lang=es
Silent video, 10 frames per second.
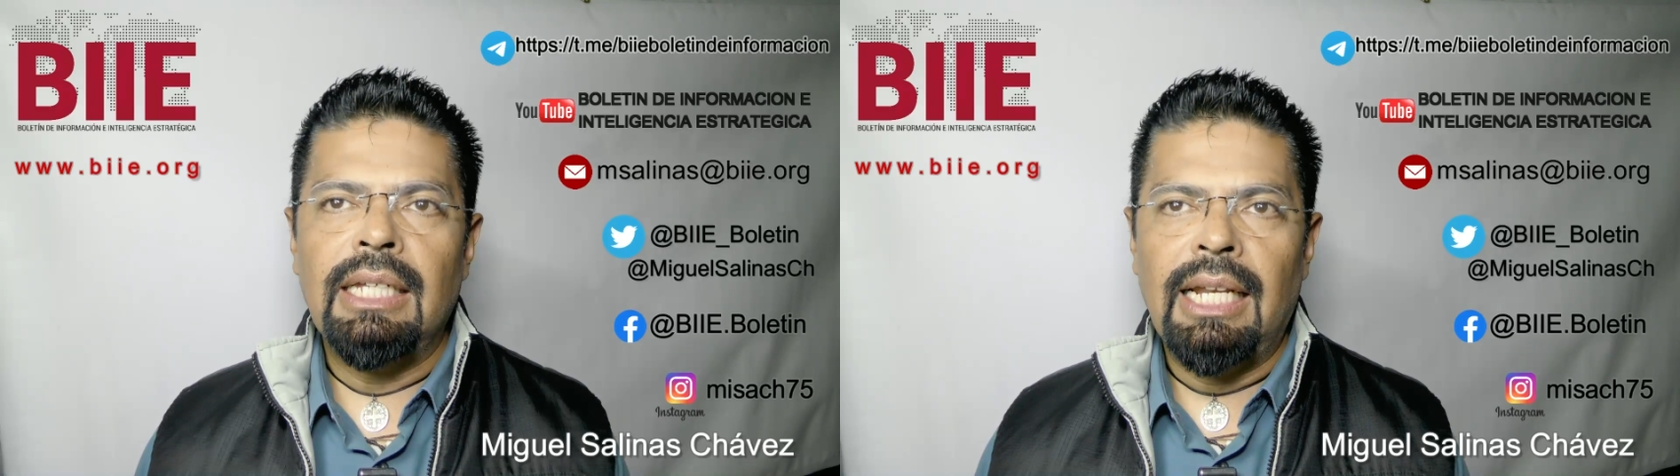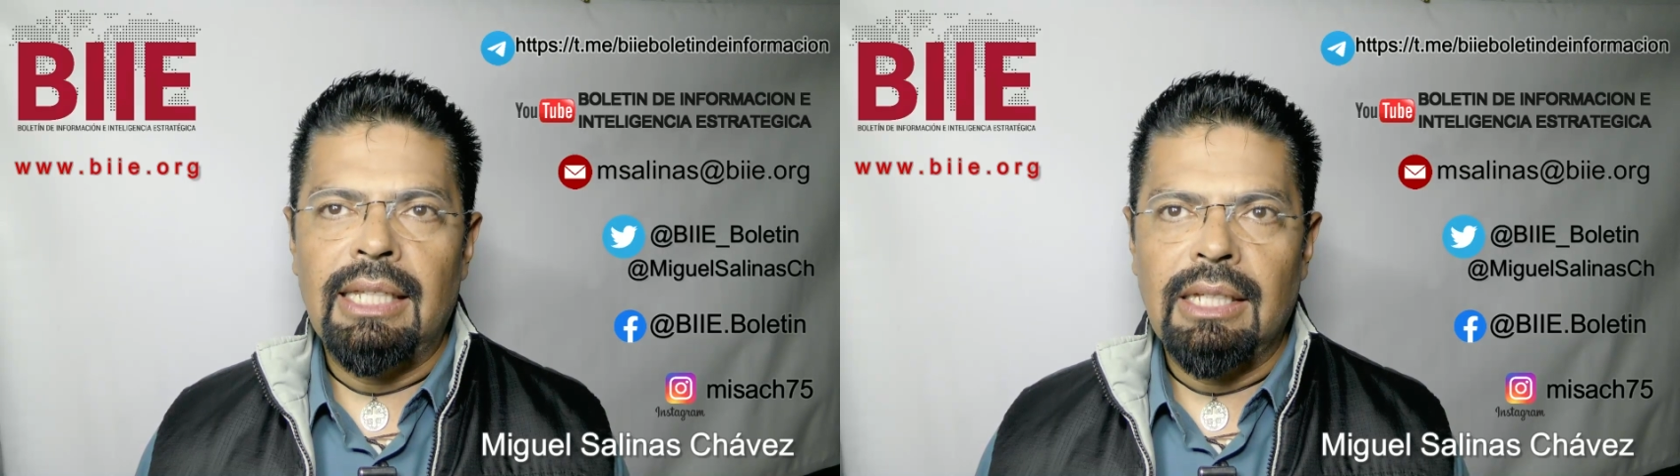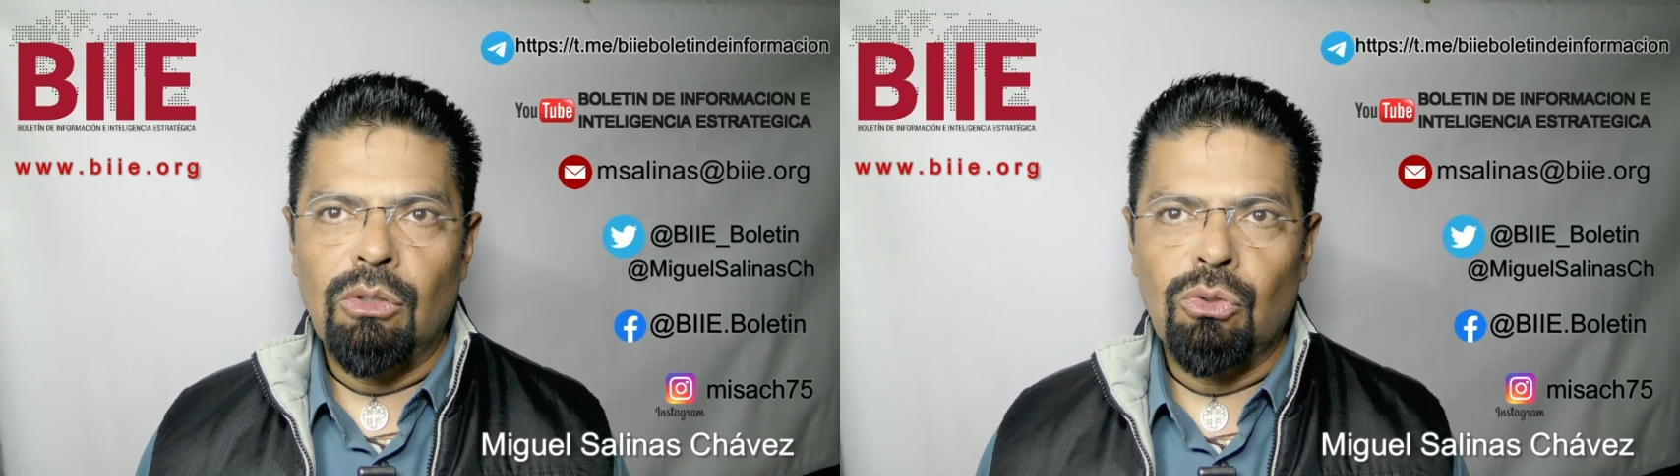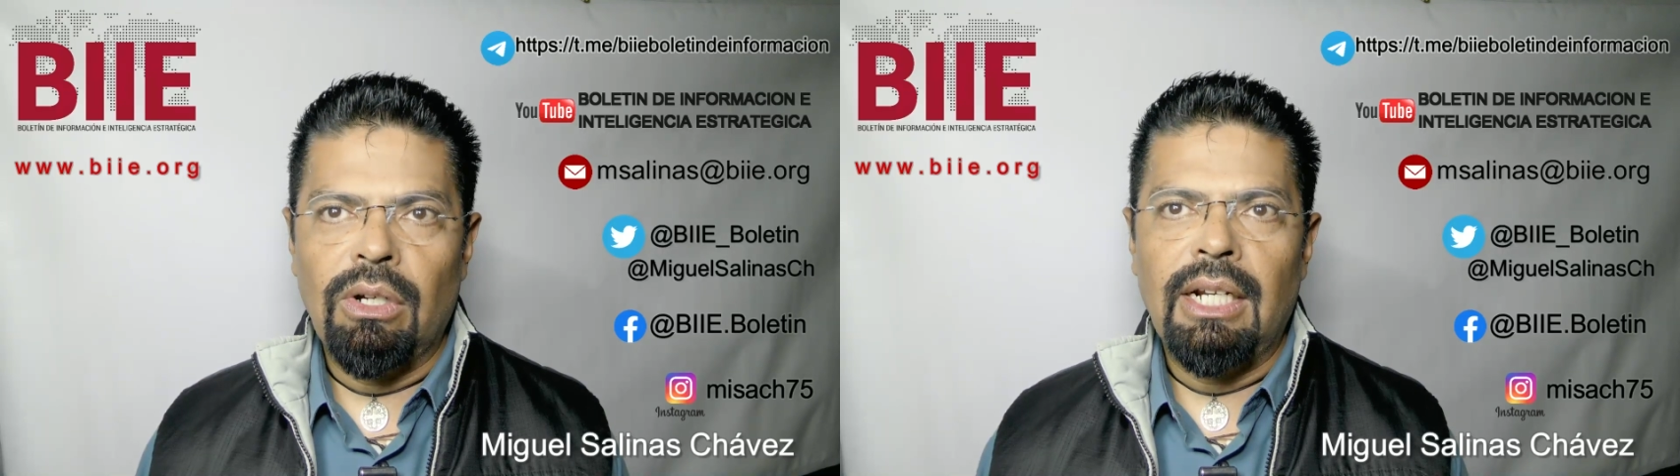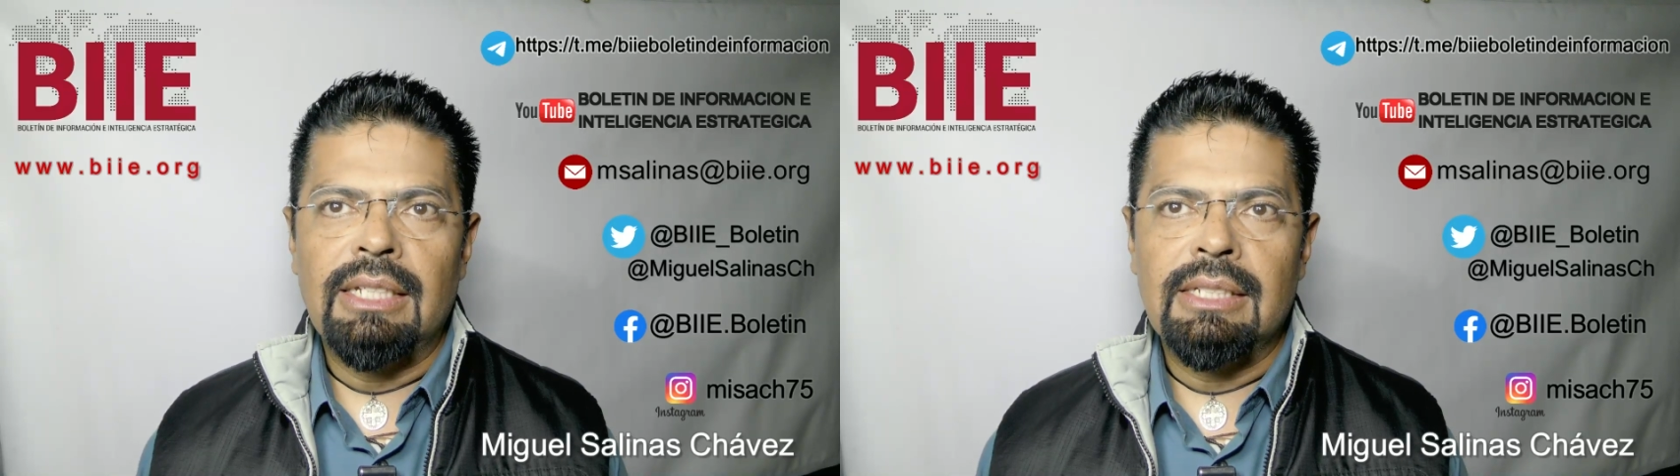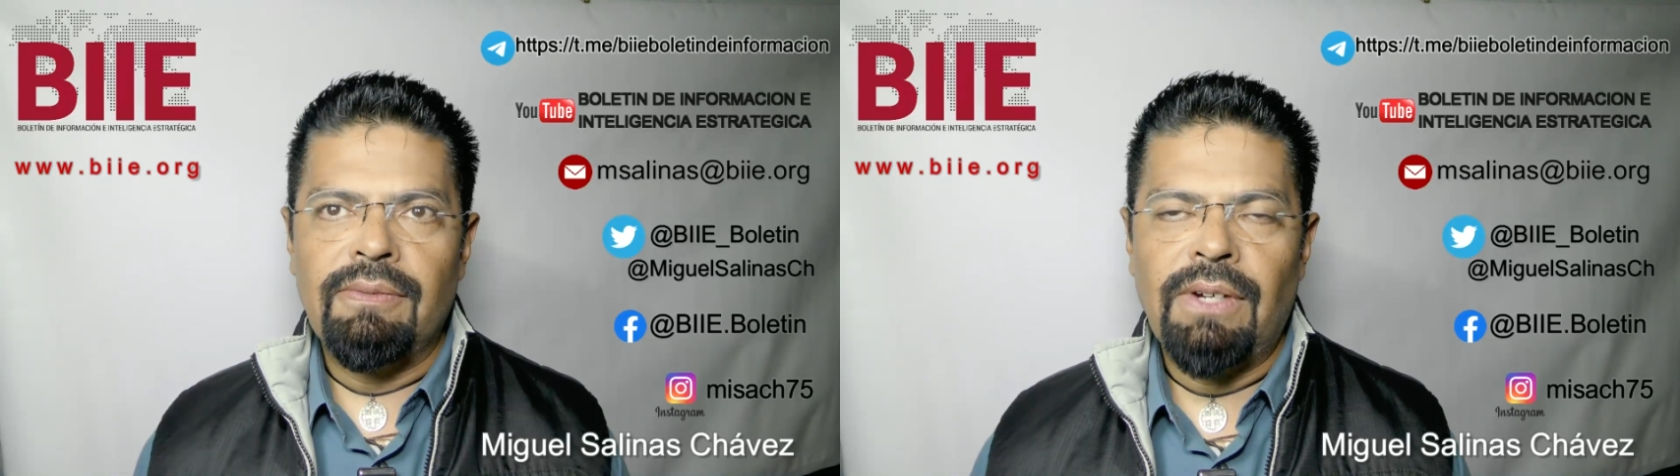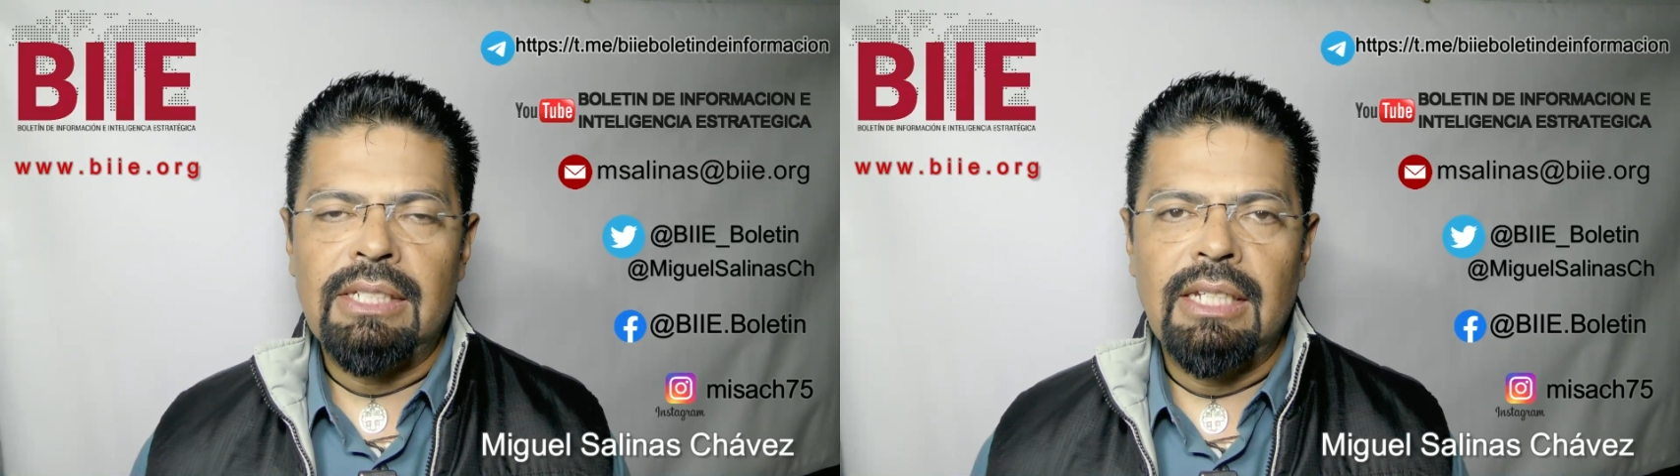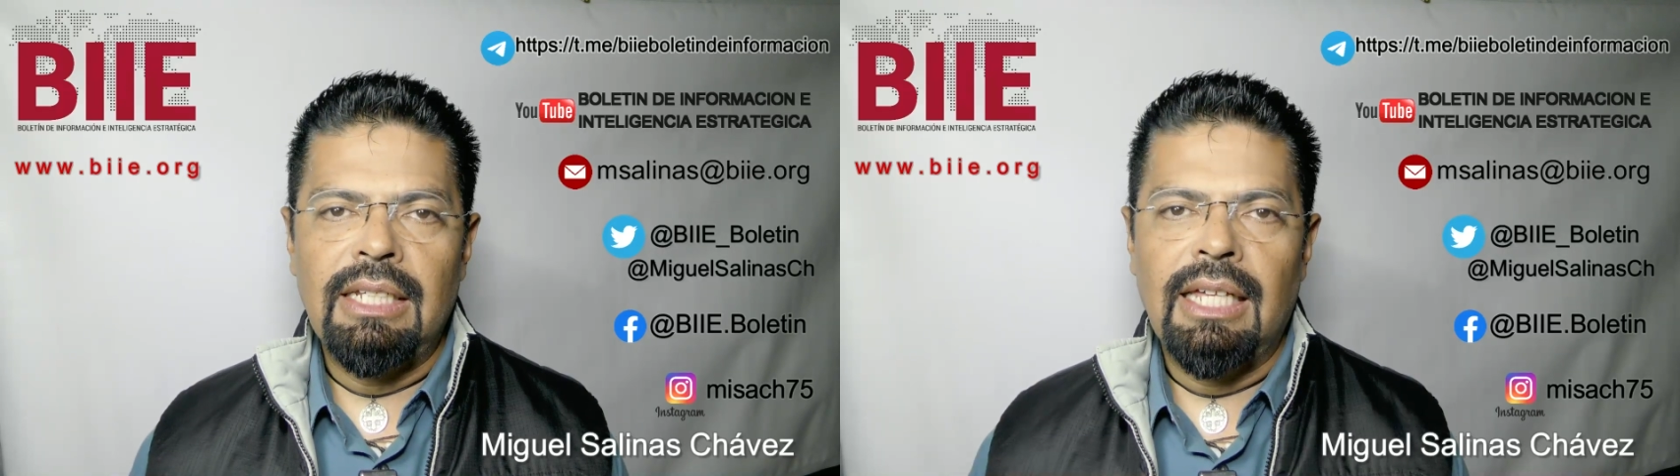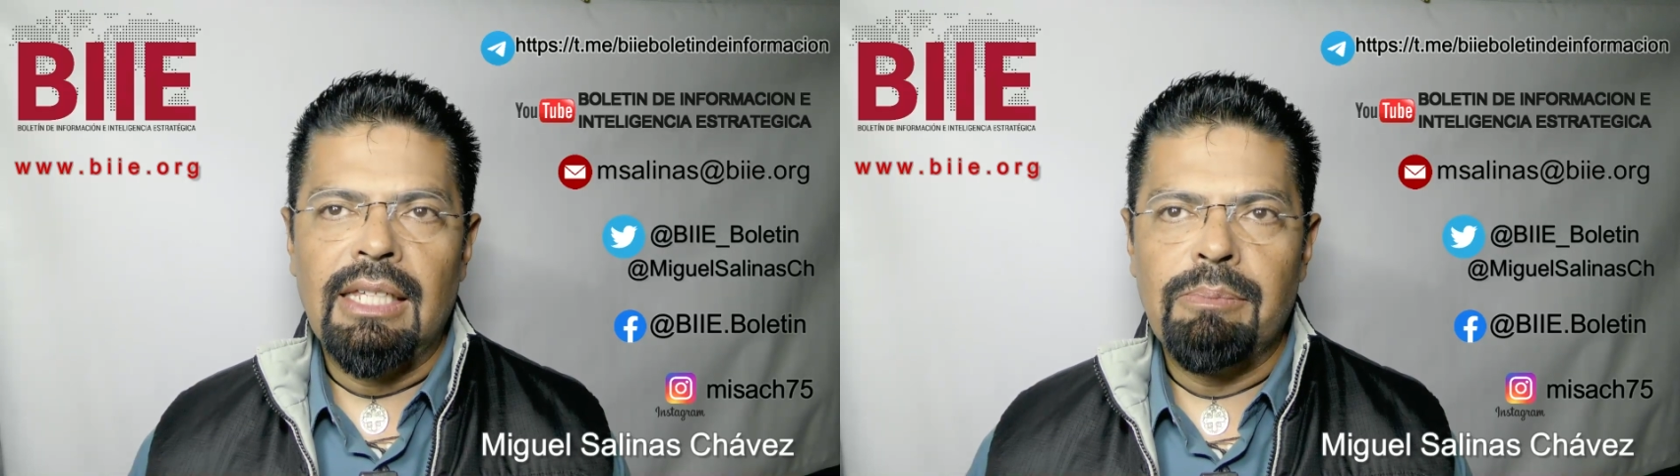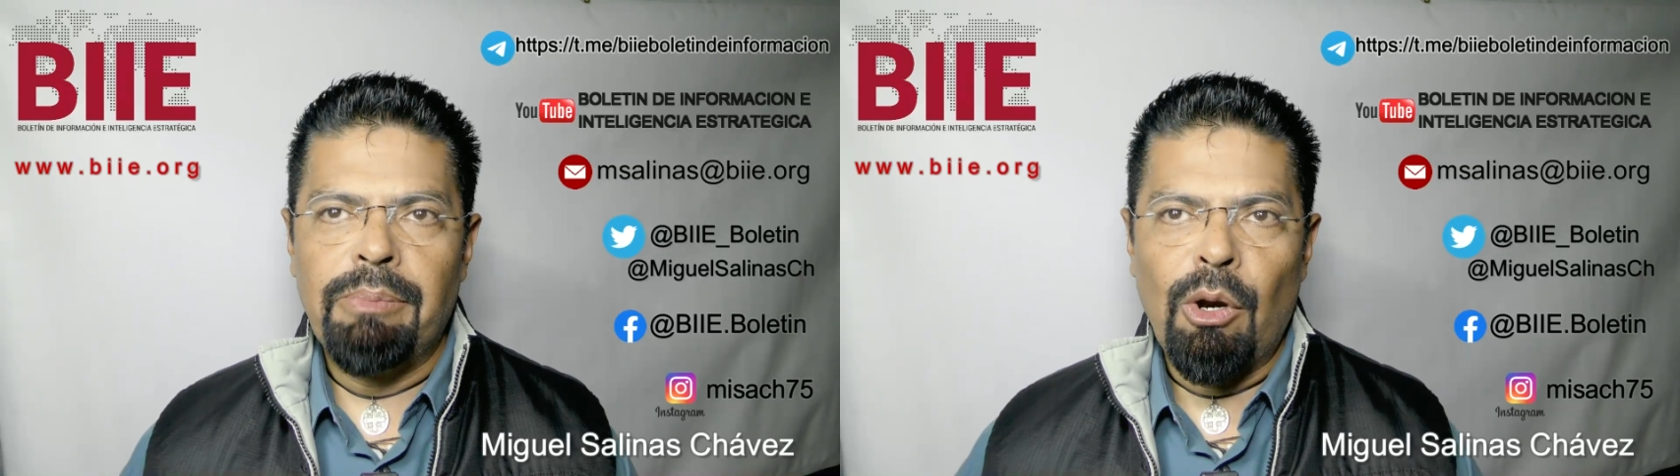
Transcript: y le han dado todas las facilidades,